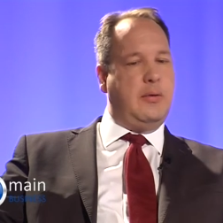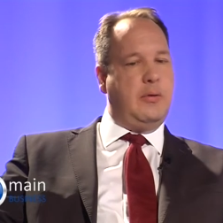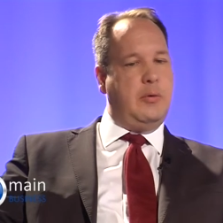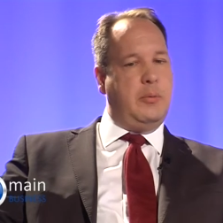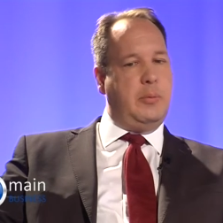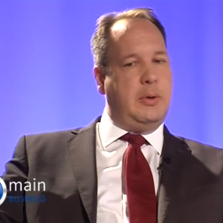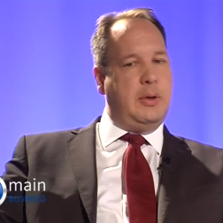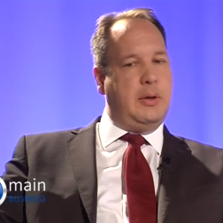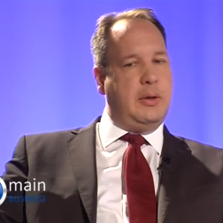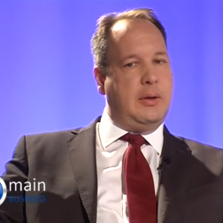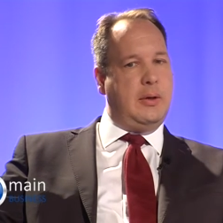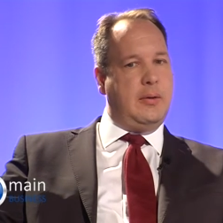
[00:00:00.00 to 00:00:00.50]

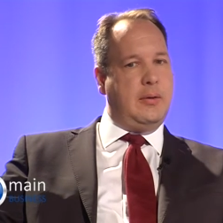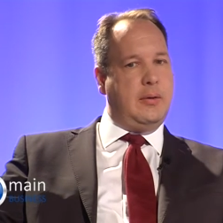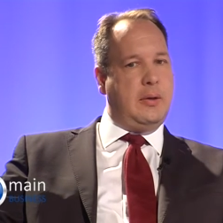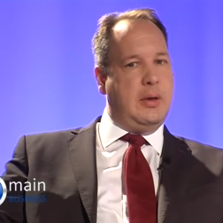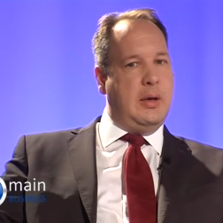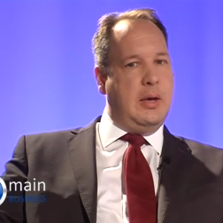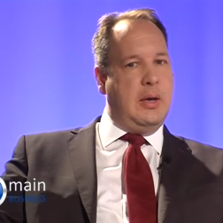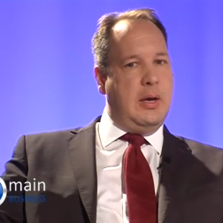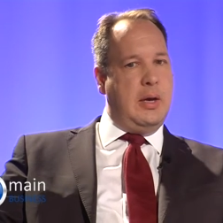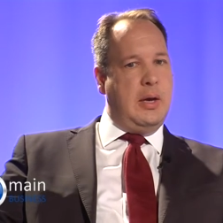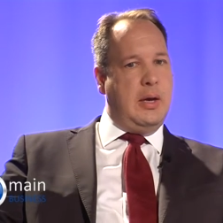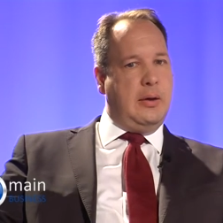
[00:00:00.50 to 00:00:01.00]
zumindest,
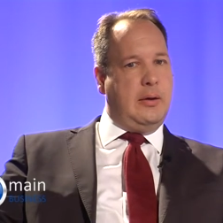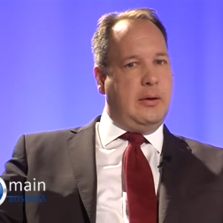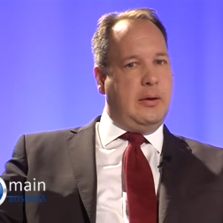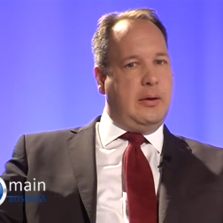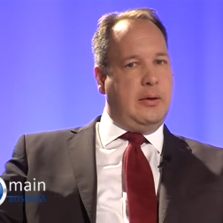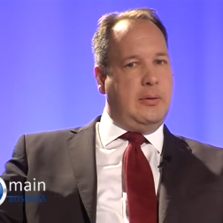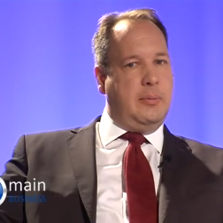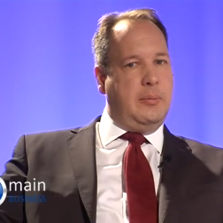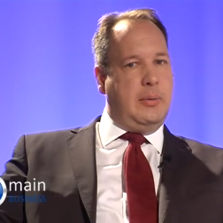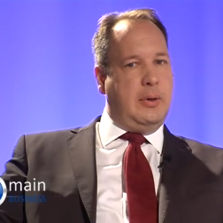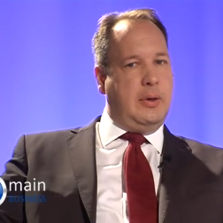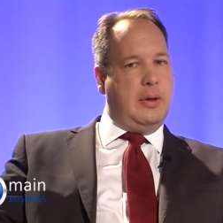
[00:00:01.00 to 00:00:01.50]

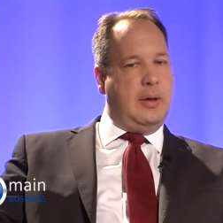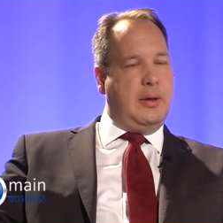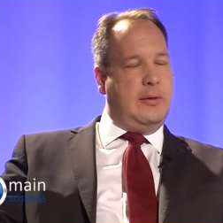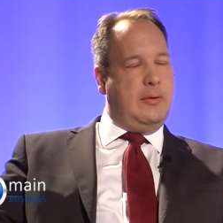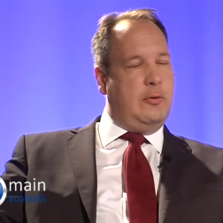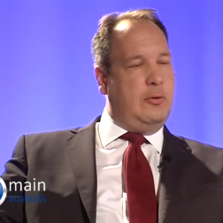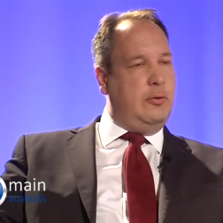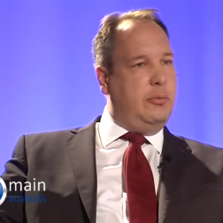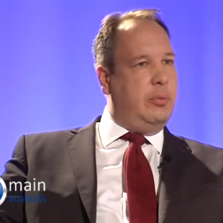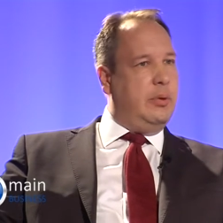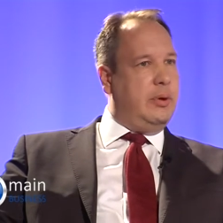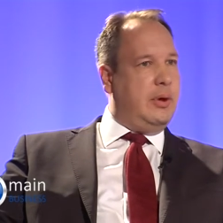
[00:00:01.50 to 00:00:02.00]
dass man
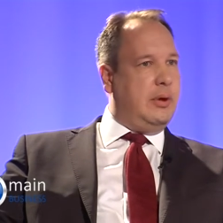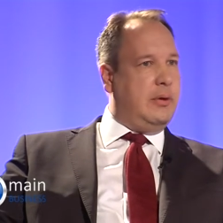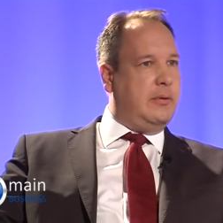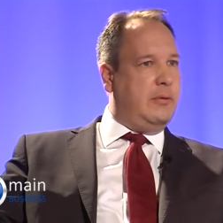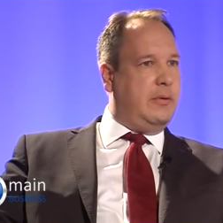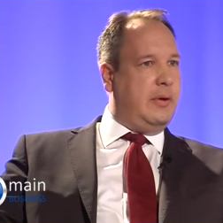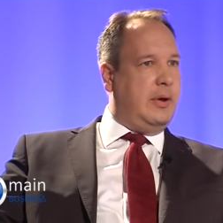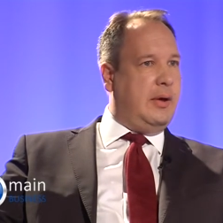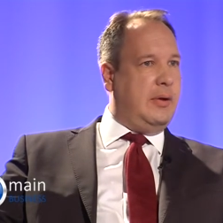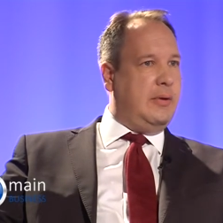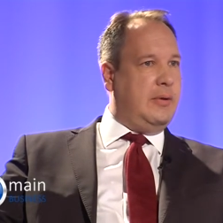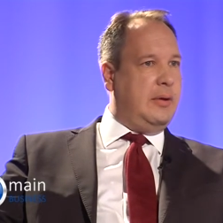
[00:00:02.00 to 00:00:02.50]
als
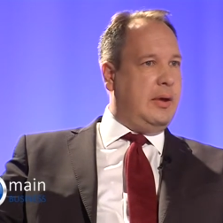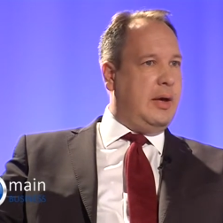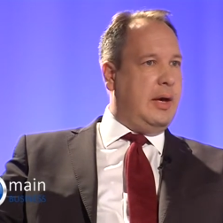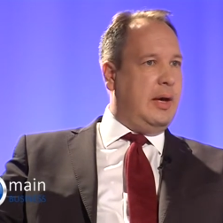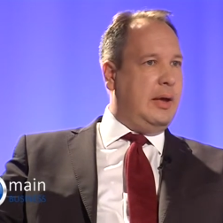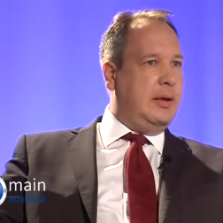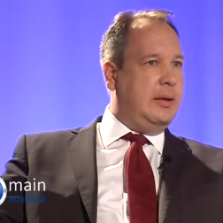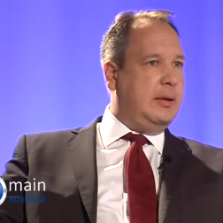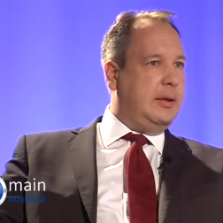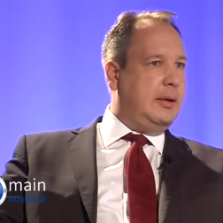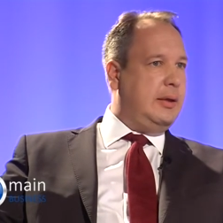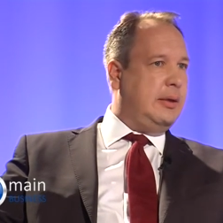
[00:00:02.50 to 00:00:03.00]
Übergangsphase
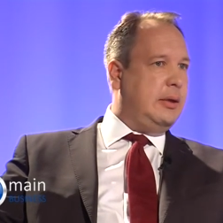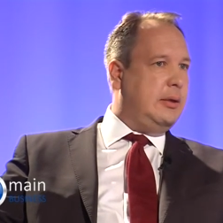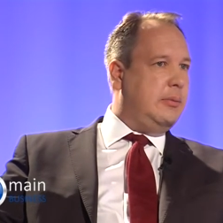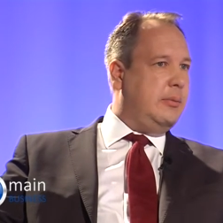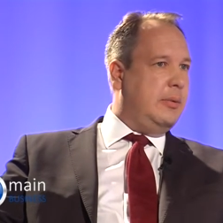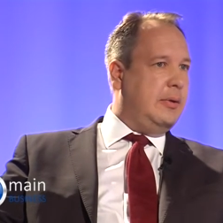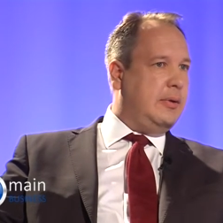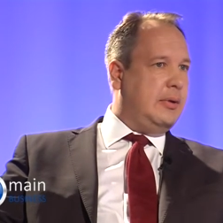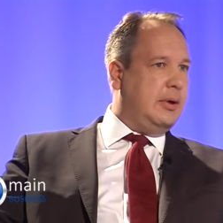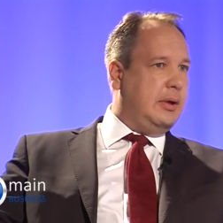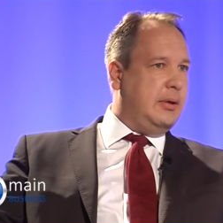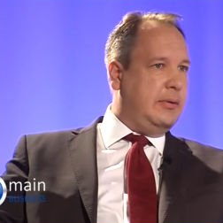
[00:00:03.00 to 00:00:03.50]
ein Drittel
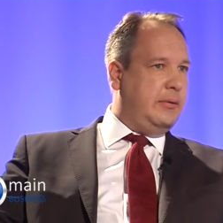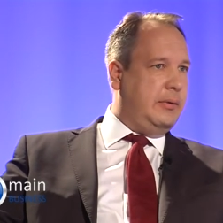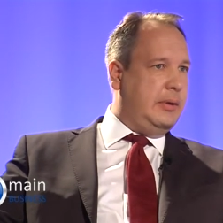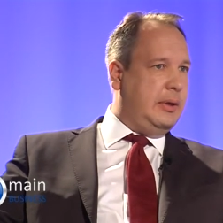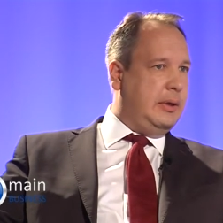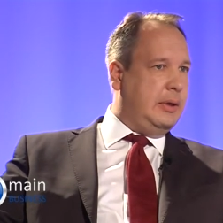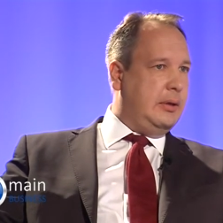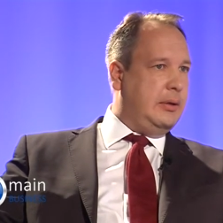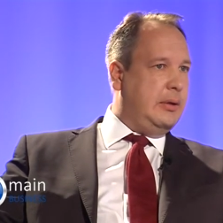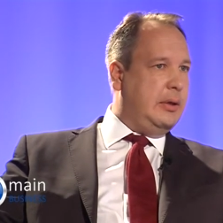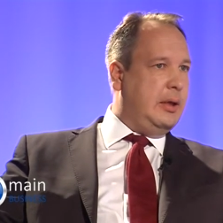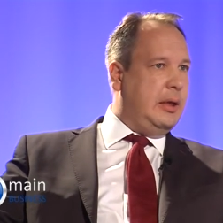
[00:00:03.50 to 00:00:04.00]
bis ein
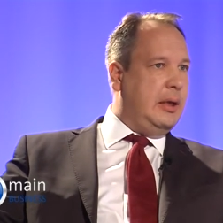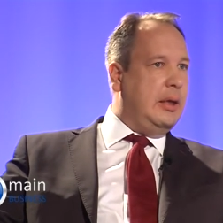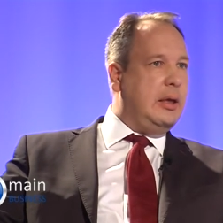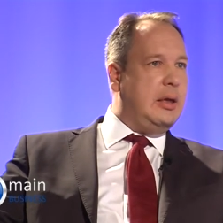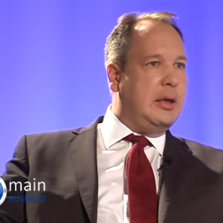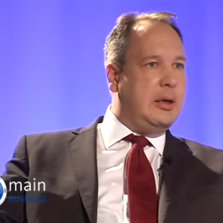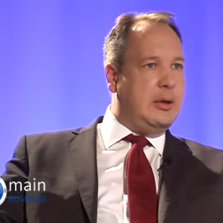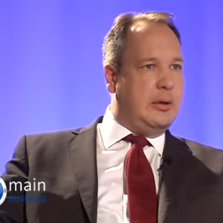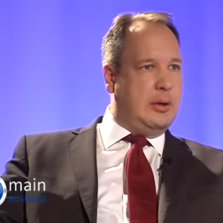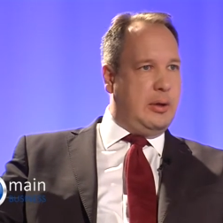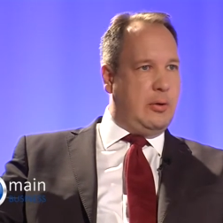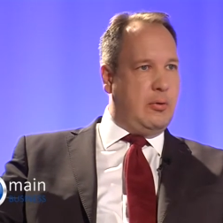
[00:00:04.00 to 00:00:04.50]
Viertel der
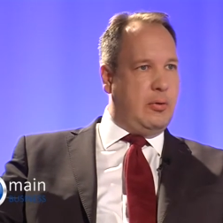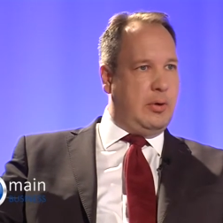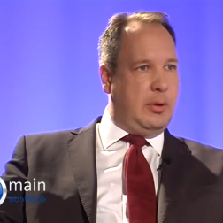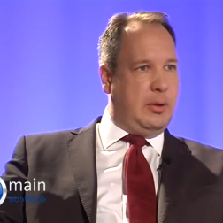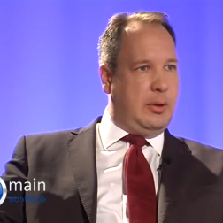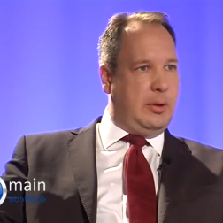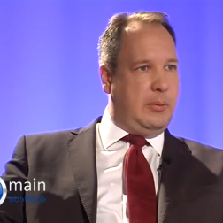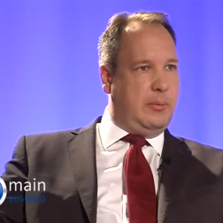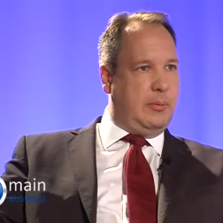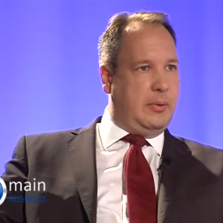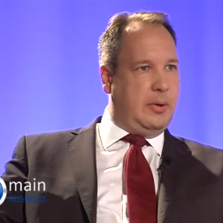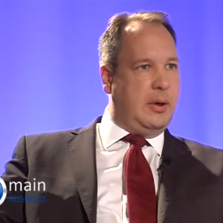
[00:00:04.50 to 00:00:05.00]
Ehedauer
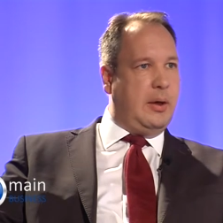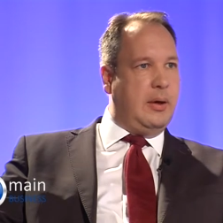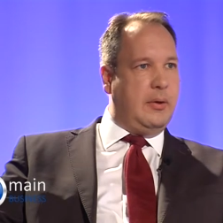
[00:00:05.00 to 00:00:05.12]
nimmt.